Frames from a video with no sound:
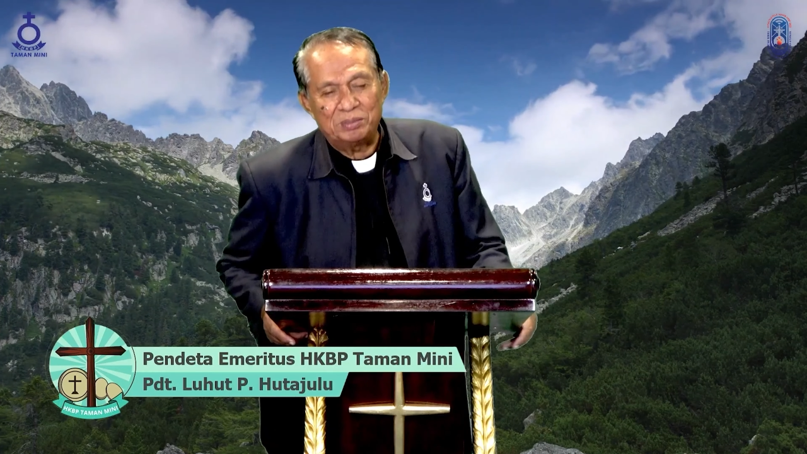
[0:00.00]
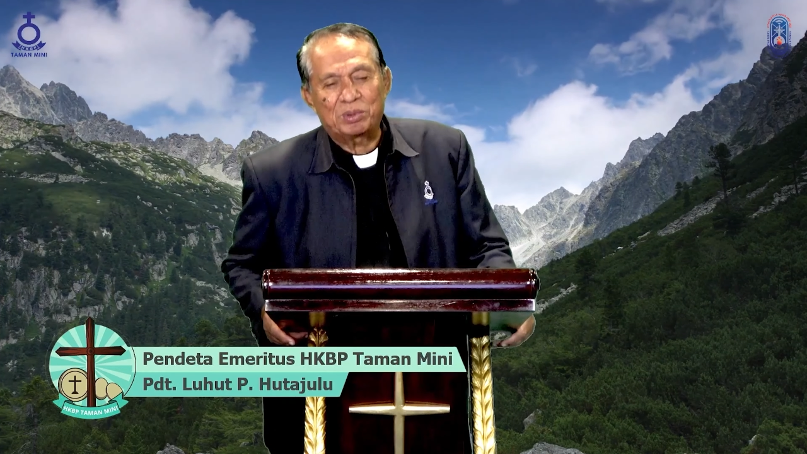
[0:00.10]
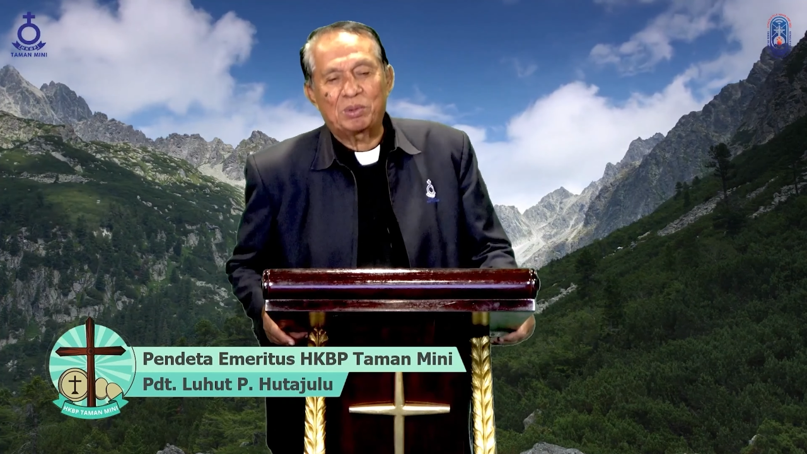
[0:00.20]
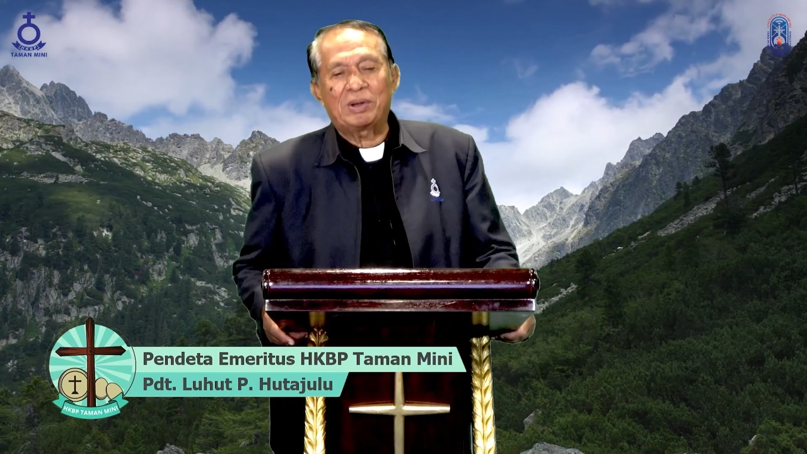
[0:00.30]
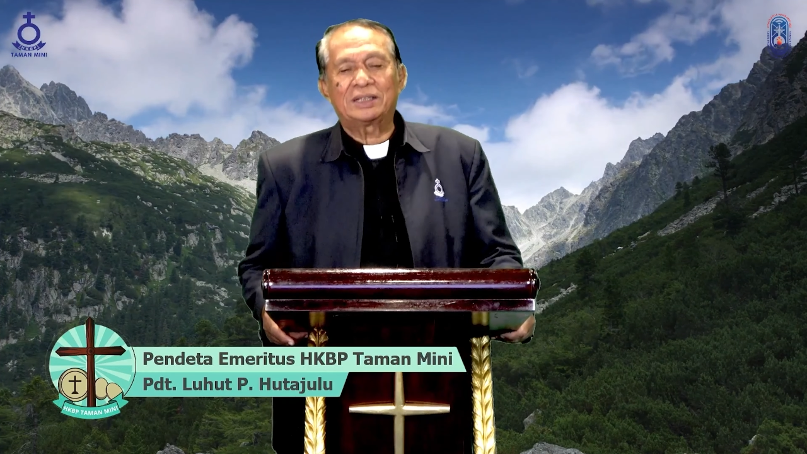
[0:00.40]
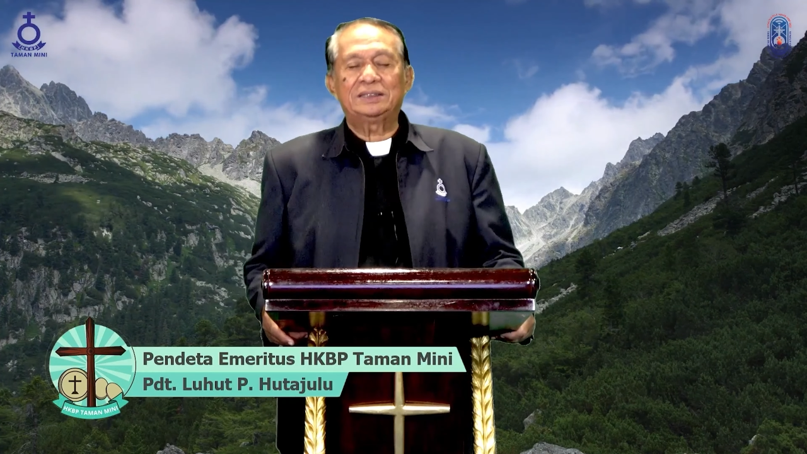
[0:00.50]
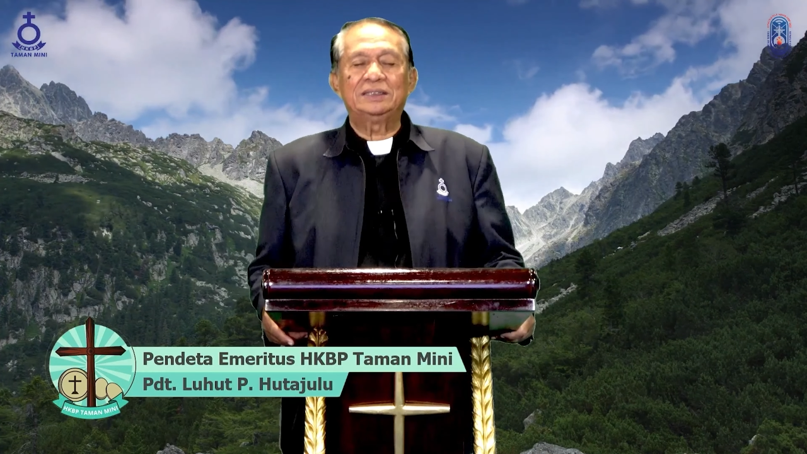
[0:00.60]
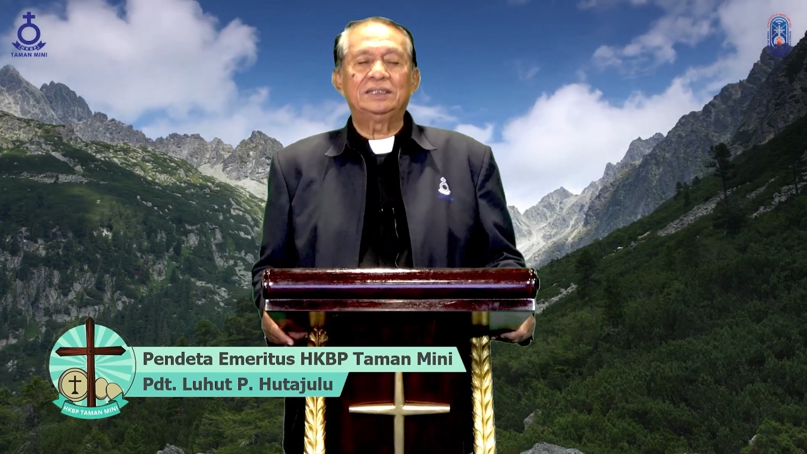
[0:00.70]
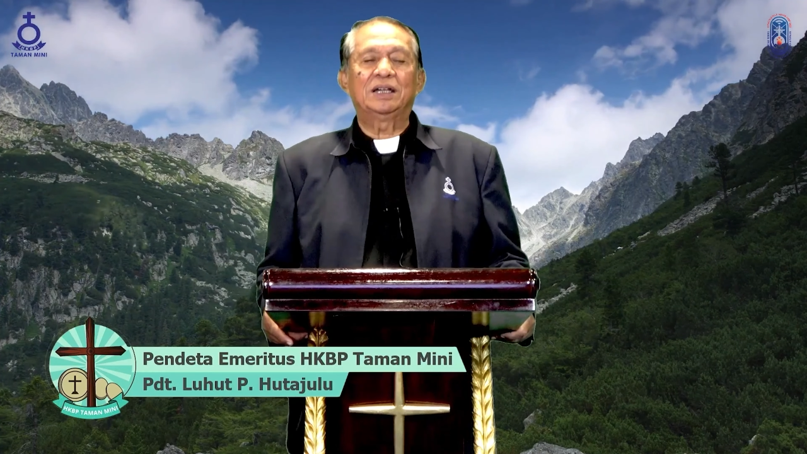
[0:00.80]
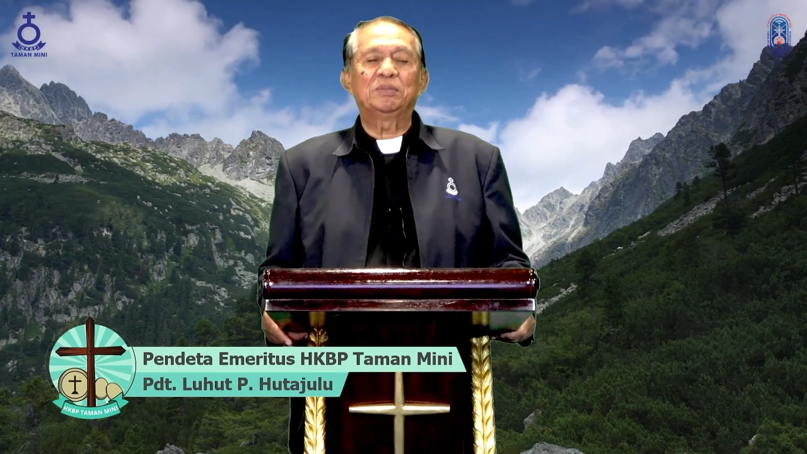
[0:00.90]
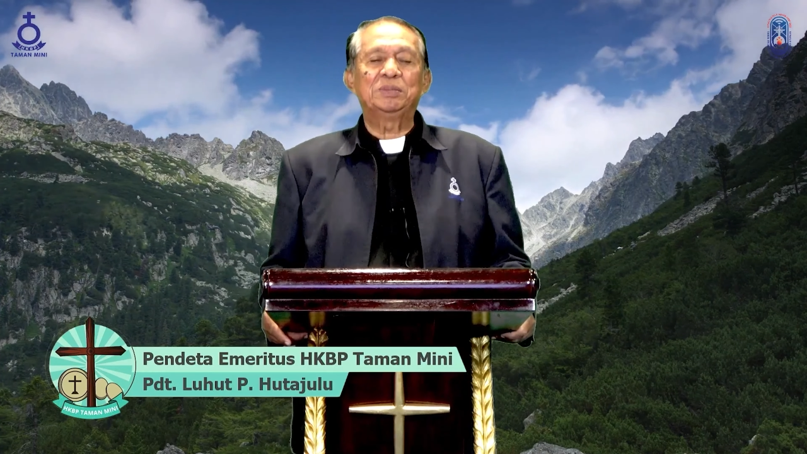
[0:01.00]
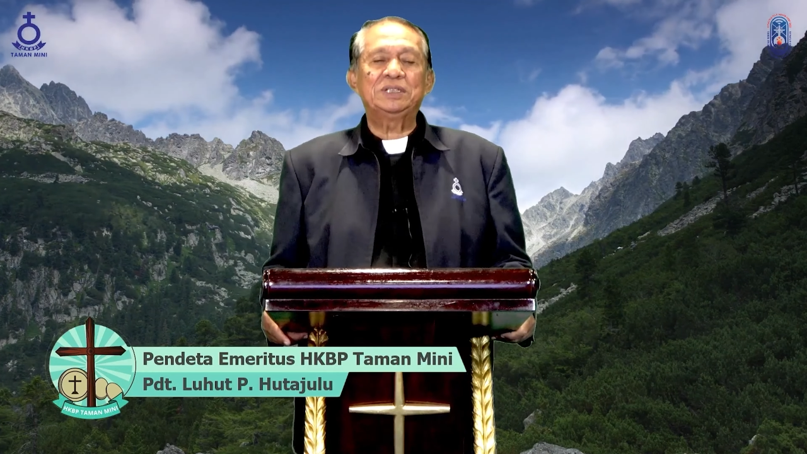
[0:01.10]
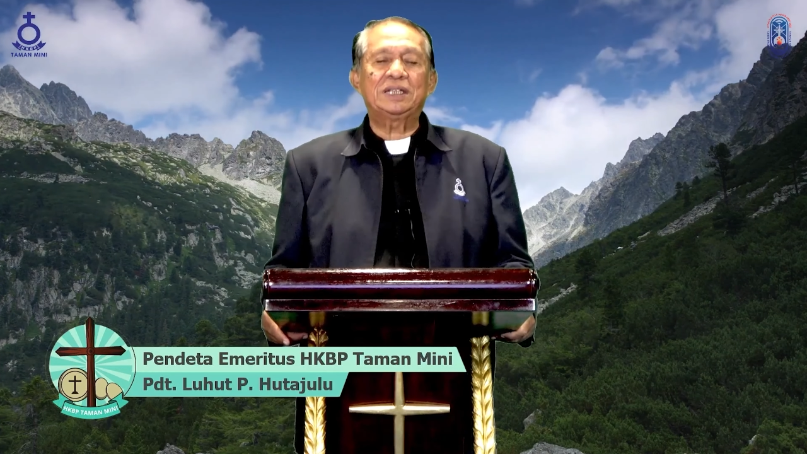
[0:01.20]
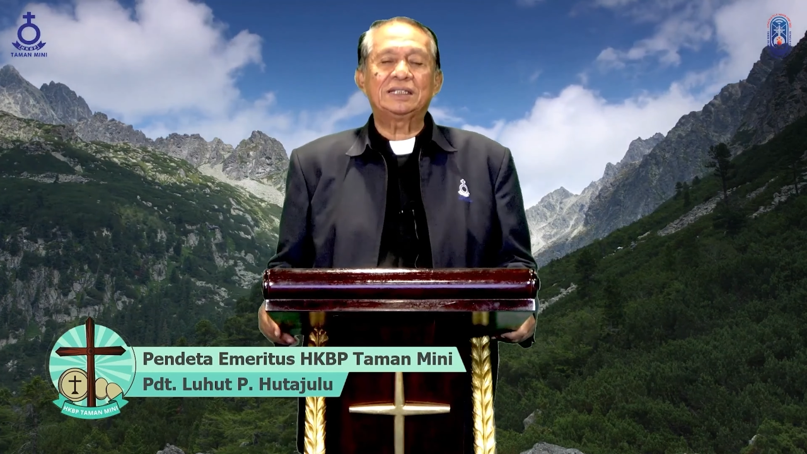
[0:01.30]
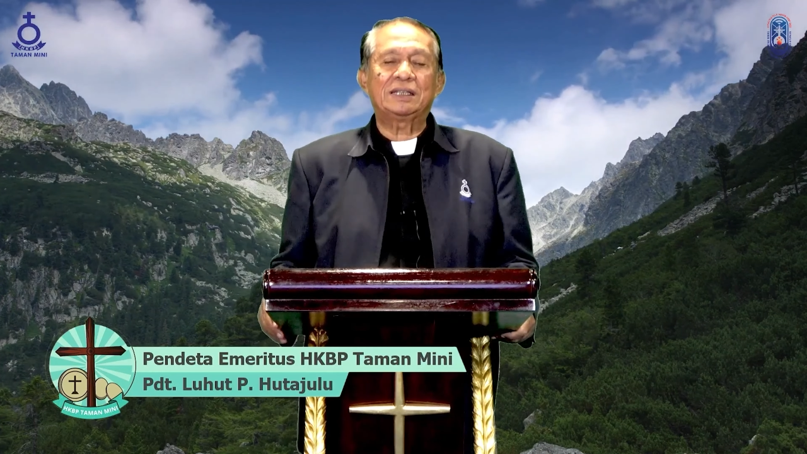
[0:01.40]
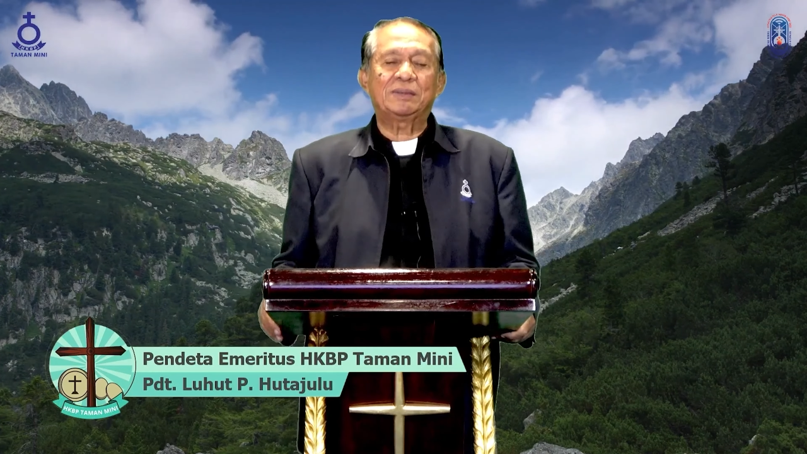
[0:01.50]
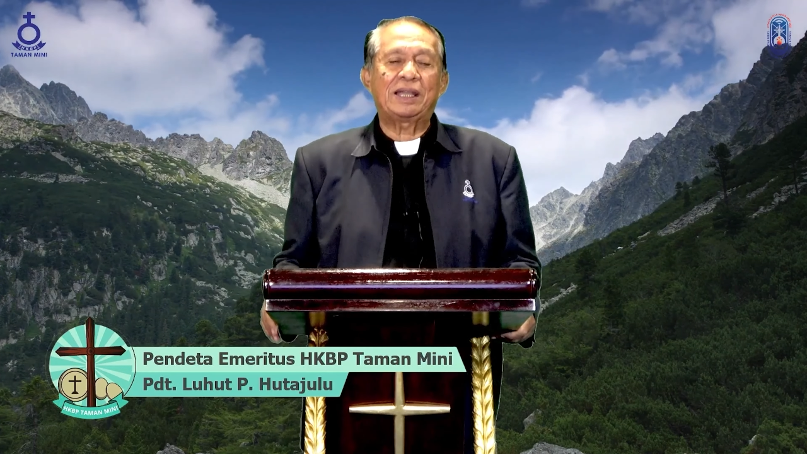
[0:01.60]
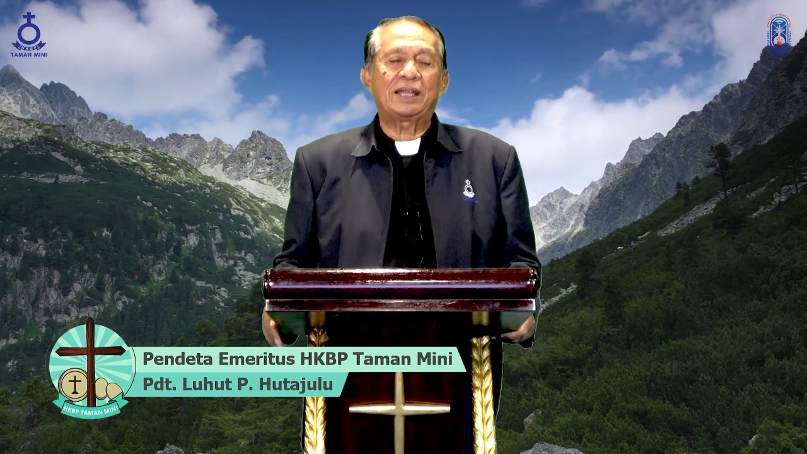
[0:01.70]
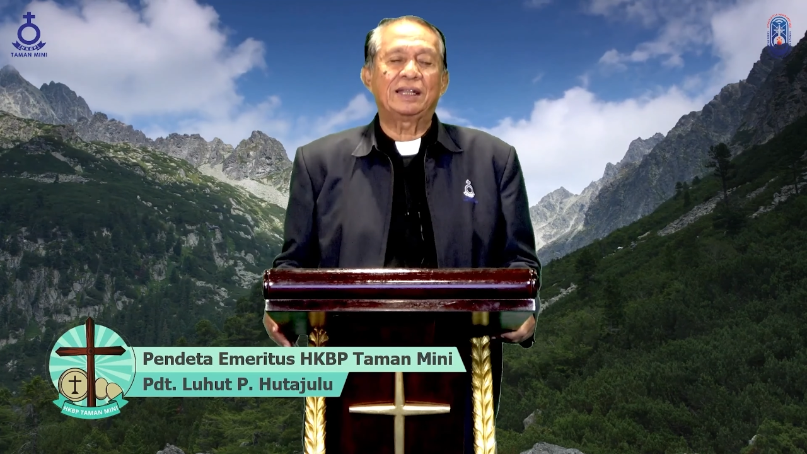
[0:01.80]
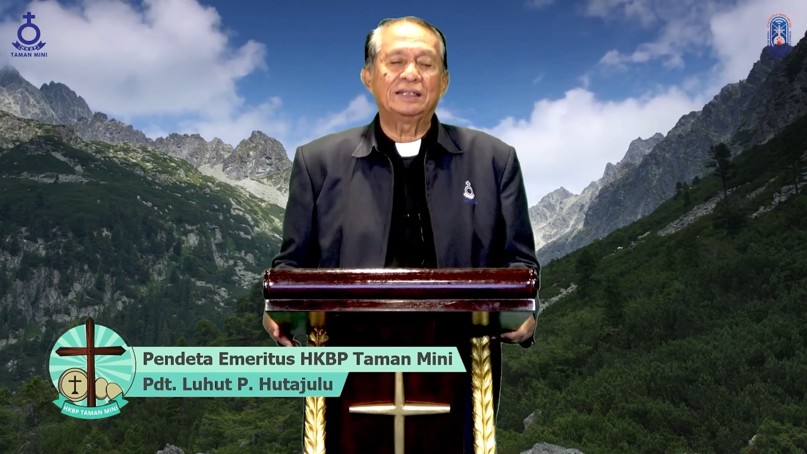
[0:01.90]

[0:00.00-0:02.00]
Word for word: informasi yang bisa kita pakai.